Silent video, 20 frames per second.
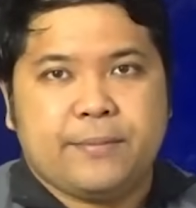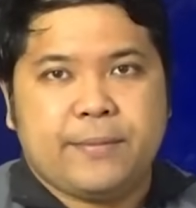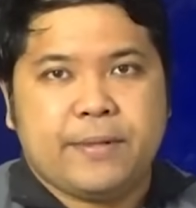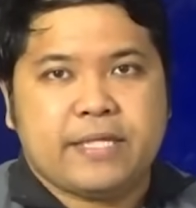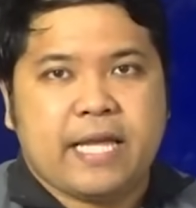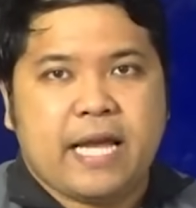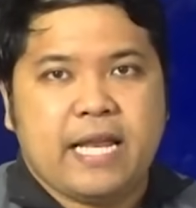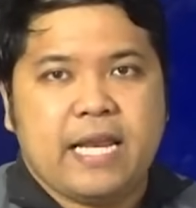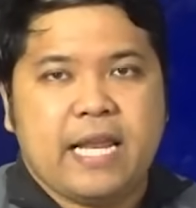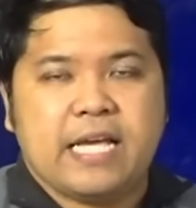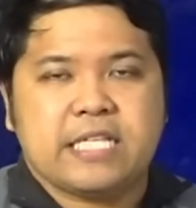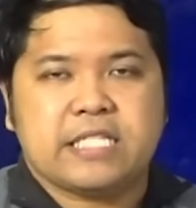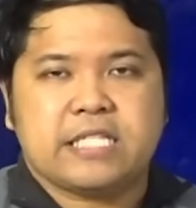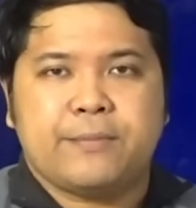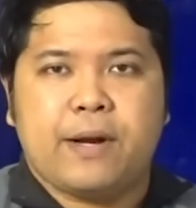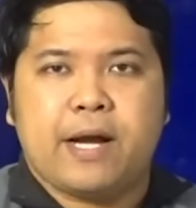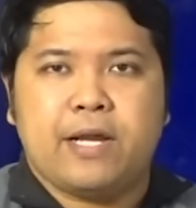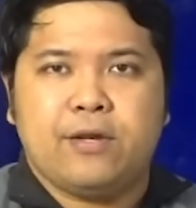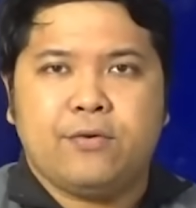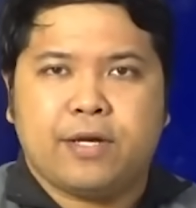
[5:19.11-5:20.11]
Samantala,
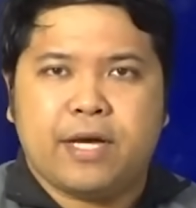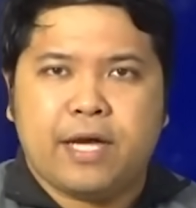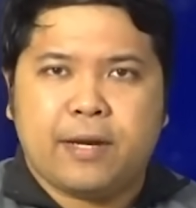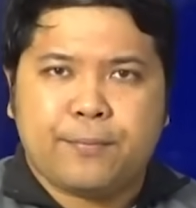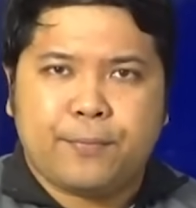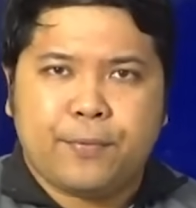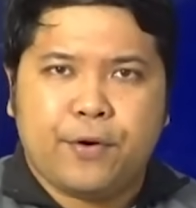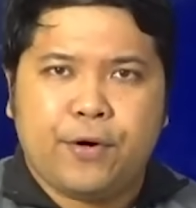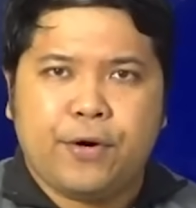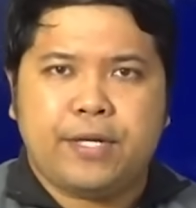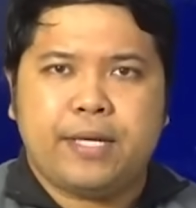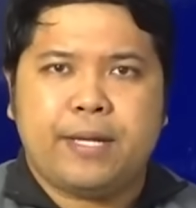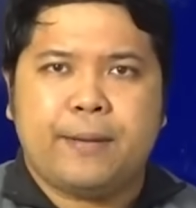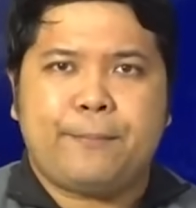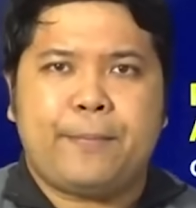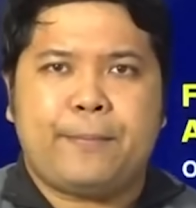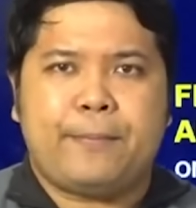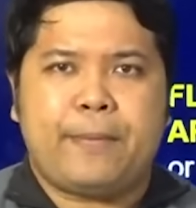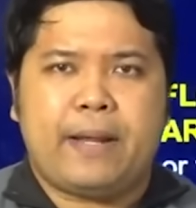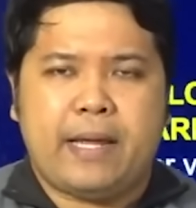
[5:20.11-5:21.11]
sa mga lugar po
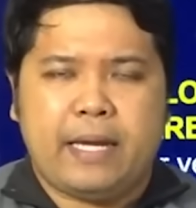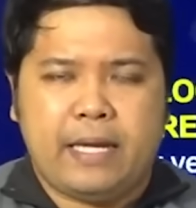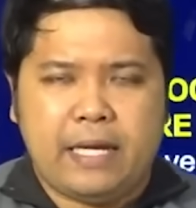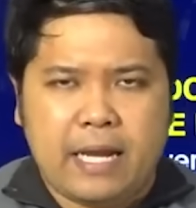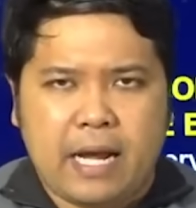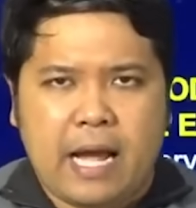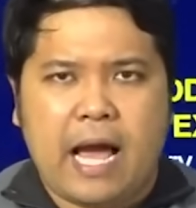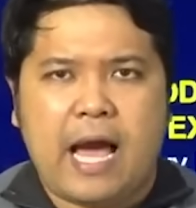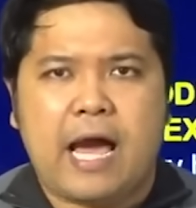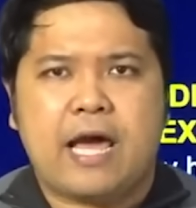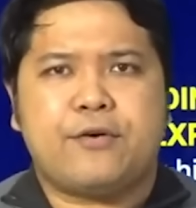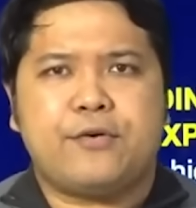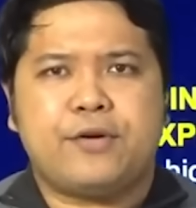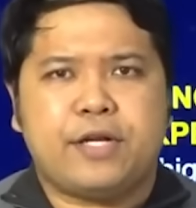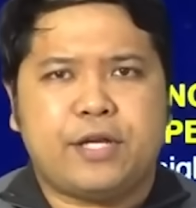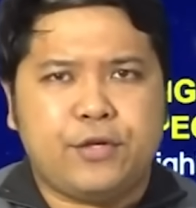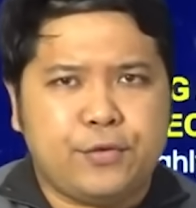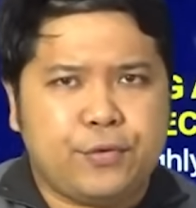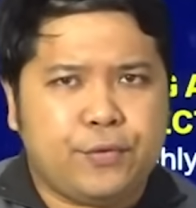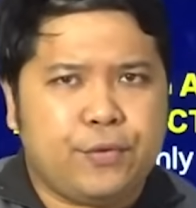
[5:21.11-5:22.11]
na, na ilang araw
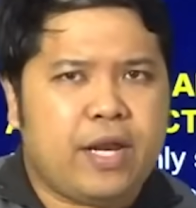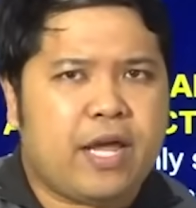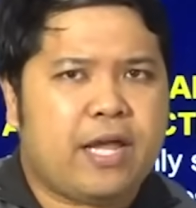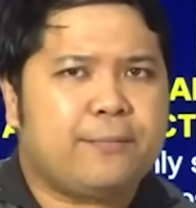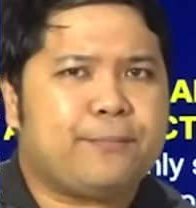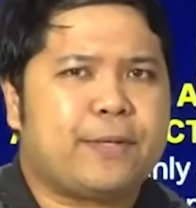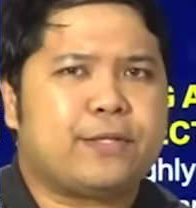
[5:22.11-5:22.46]
ng inuulan,